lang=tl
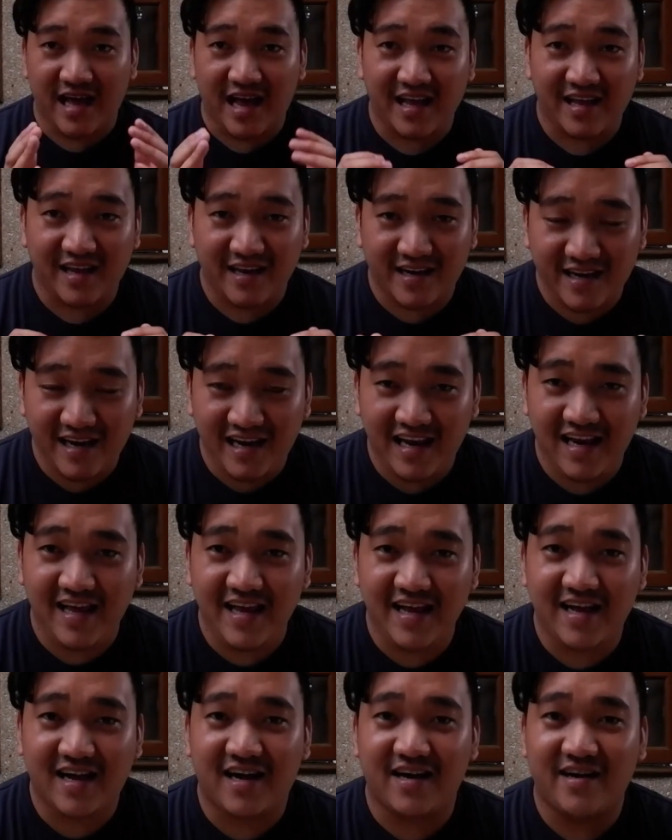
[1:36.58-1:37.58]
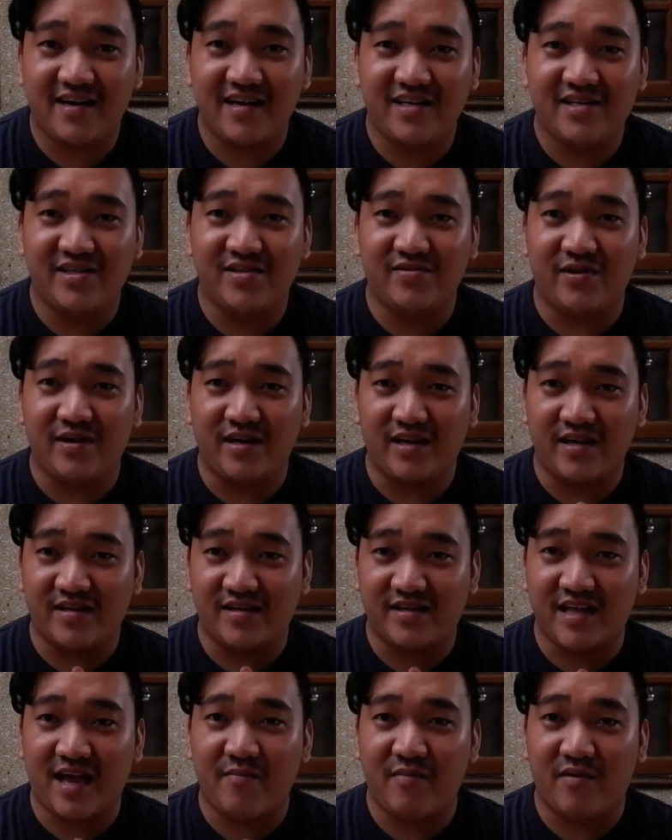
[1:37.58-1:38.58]
Kaya I really encourage you in this
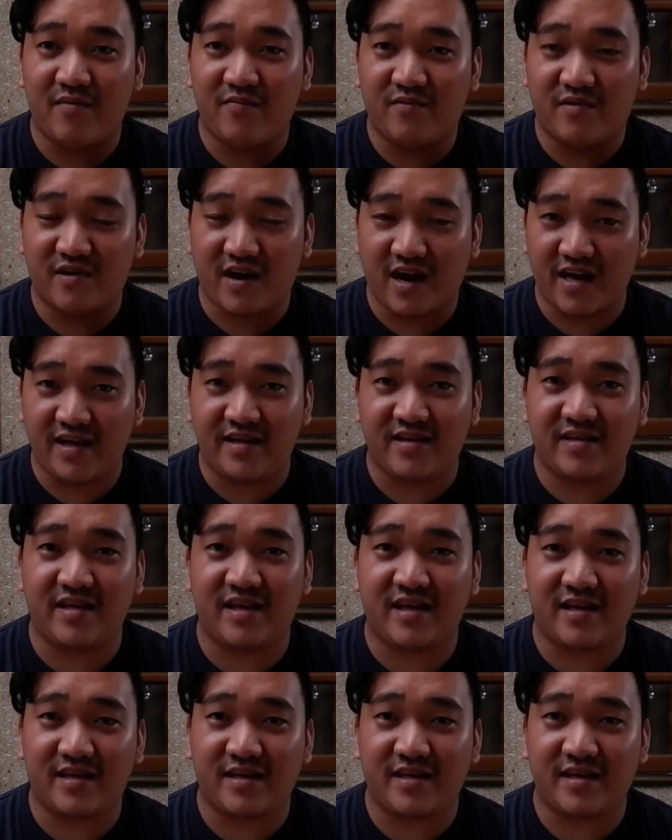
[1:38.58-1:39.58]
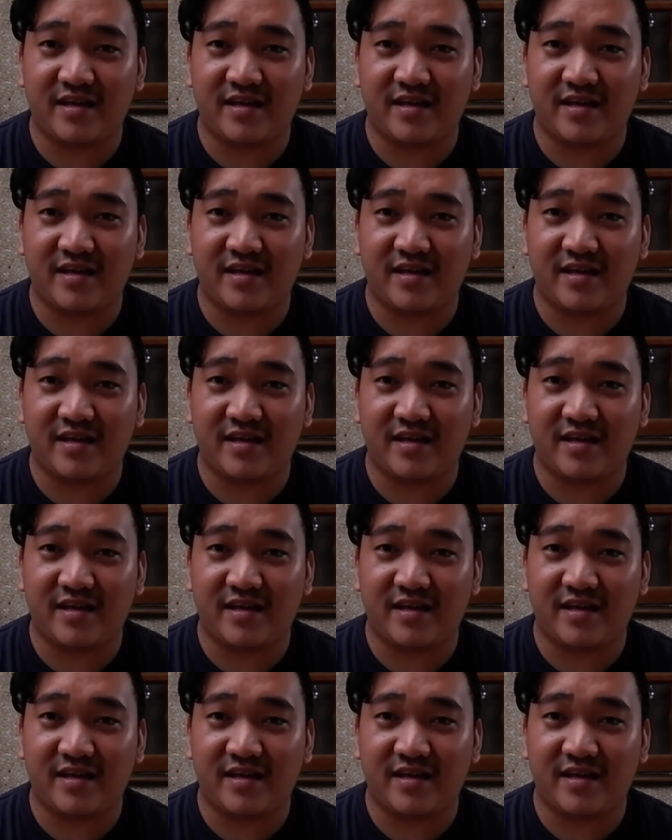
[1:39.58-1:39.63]
time of crisis,